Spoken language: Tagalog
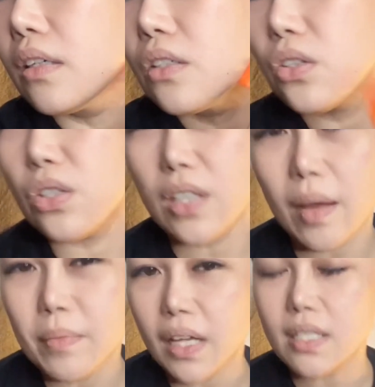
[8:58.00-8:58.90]
So
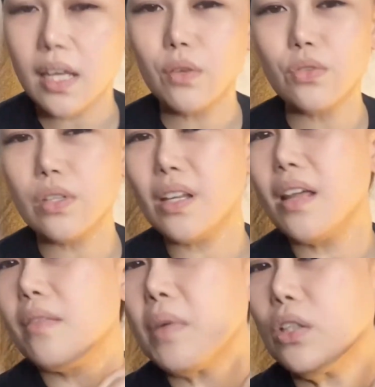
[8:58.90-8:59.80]
some kasi gusto
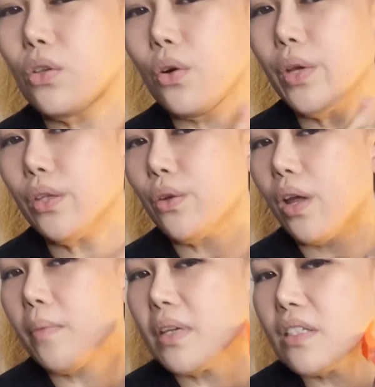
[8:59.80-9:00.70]
nila
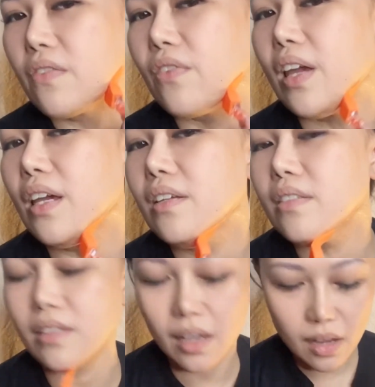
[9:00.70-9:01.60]
mag-drawing-drawing pa sa
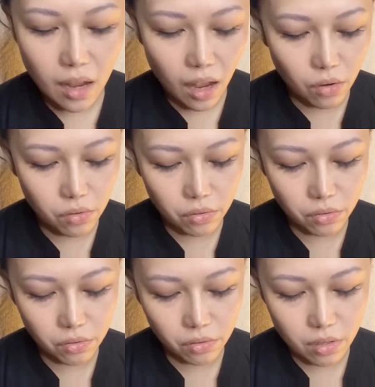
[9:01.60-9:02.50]
face.
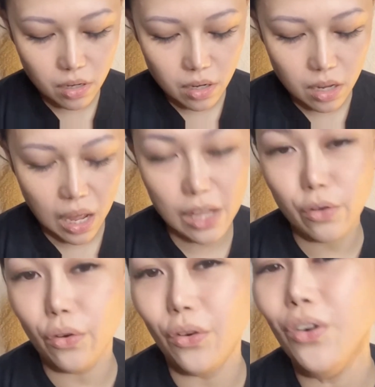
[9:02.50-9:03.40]
Ako,
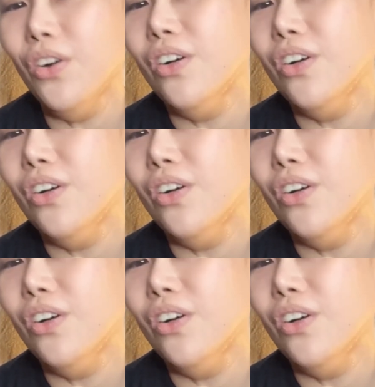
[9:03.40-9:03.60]
ayoko.